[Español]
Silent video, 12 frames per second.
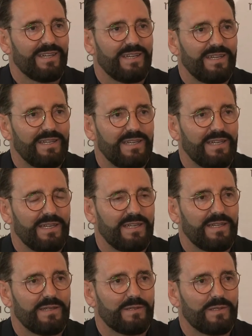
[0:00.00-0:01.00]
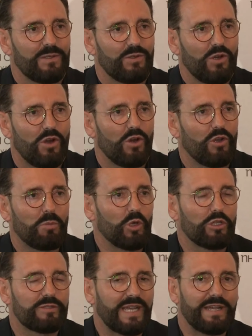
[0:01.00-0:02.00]
eh, no, no
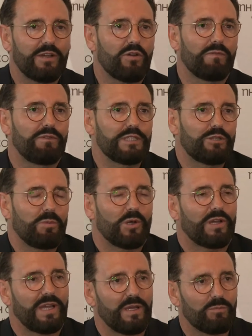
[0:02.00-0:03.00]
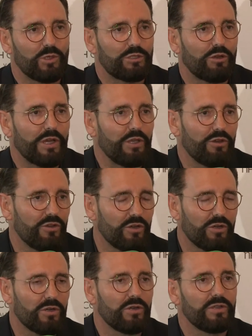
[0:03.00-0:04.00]
puedo entrar en conflictos porque, puesto que yo
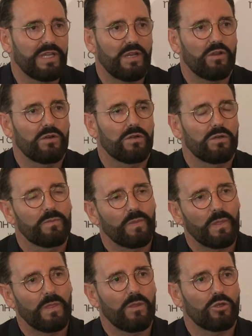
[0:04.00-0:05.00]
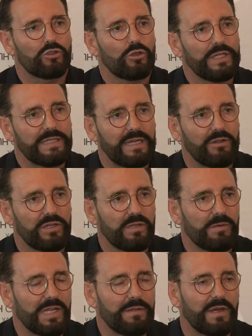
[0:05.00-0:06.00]
no, ya no, soy entrenador
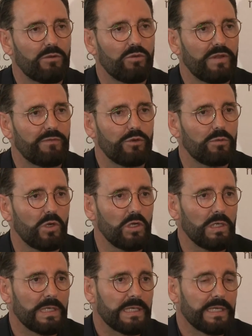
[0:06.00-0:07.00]
de Valencia Club de Fútbol.